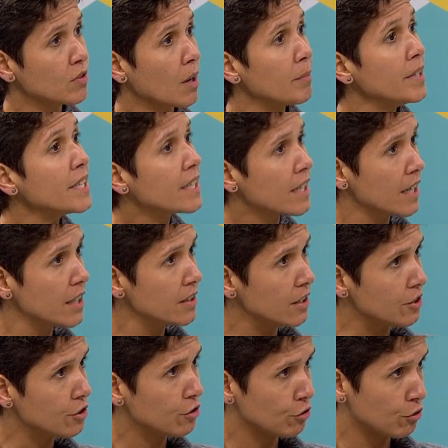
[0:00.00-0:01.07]

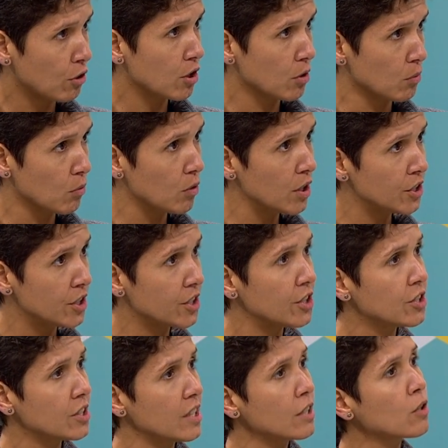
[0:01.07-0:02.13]
americanas jogam hoje, a
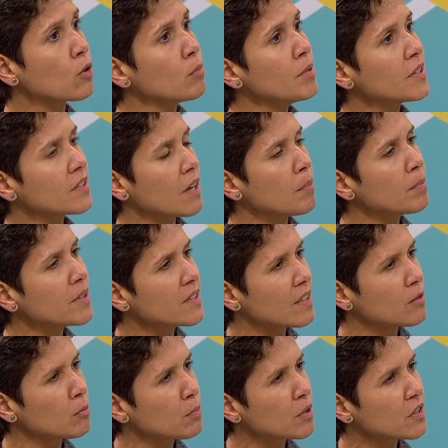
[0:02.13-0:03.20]
gente tem que começar a pensar
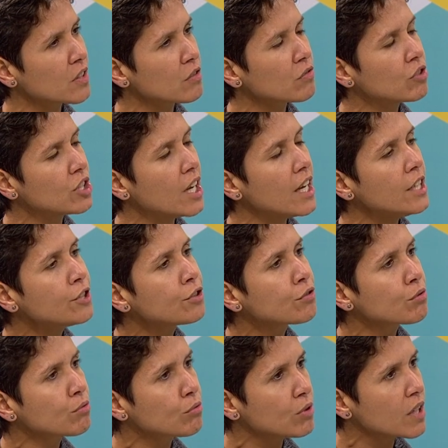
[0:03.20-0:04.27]
no processo de
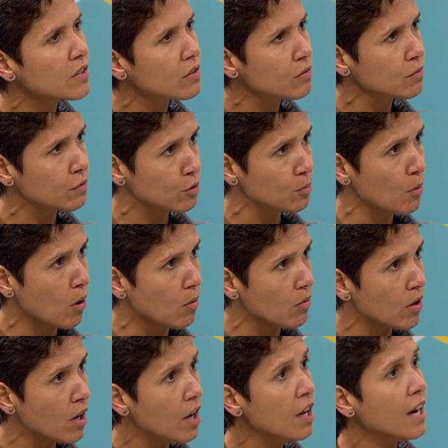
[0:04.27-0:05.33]
estruturação do futebol
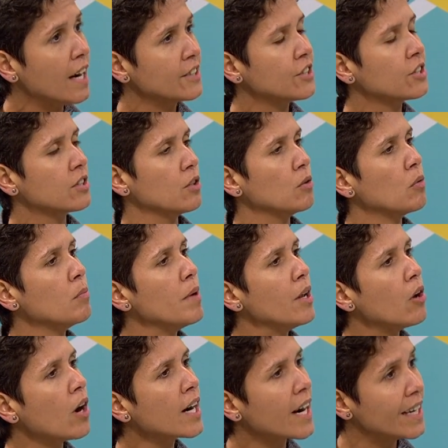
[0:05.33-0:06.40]
a gente ter um
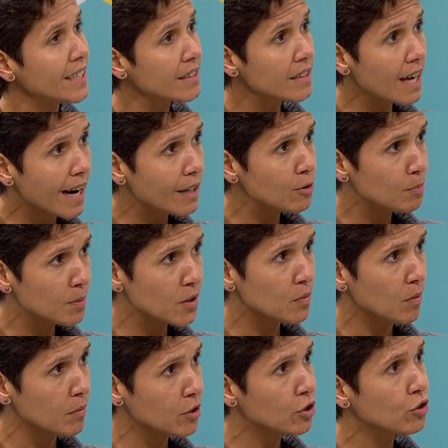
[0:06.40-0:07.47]
melhor calendário,
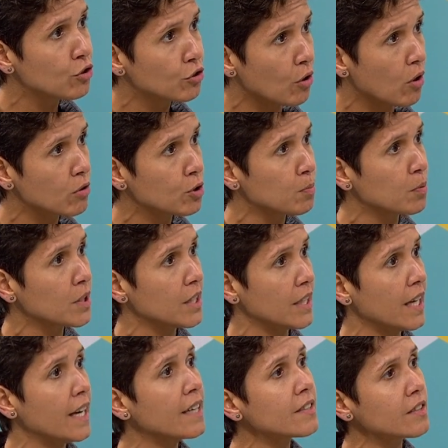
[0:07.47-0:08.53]
principalmente de jogos, porque
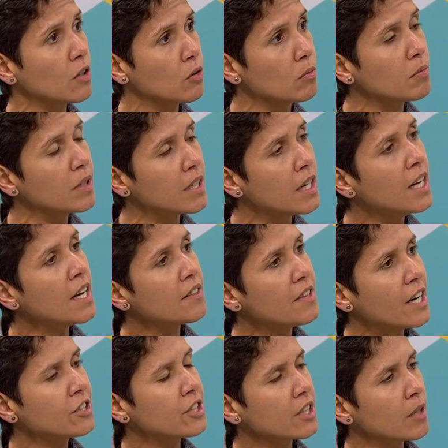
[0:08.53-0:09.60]
essa é uma
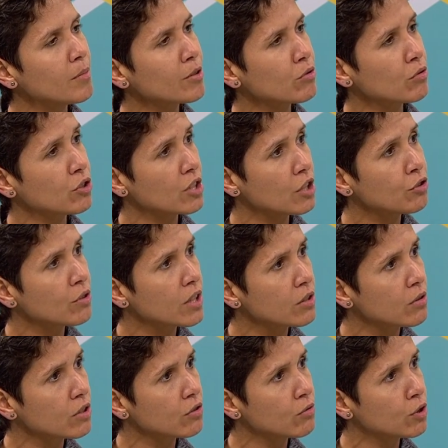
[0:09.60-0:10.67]
das reclamações das
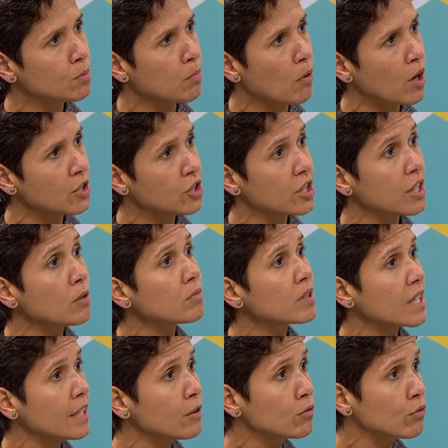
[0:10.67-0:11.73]
jogadoras do esporte que não
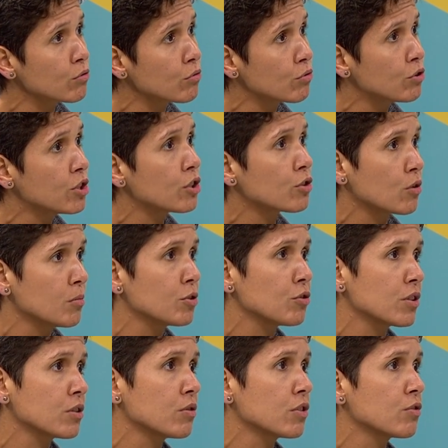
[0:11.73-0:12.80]
treinam todos os dias como as
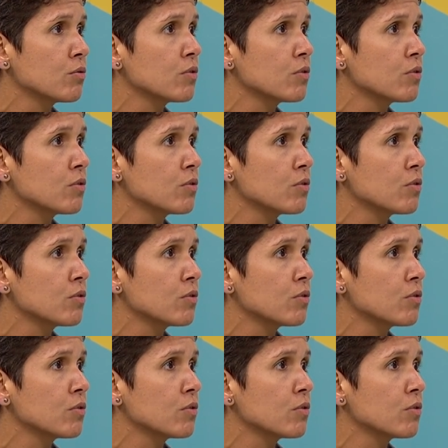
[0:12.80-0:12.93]
jogadoras do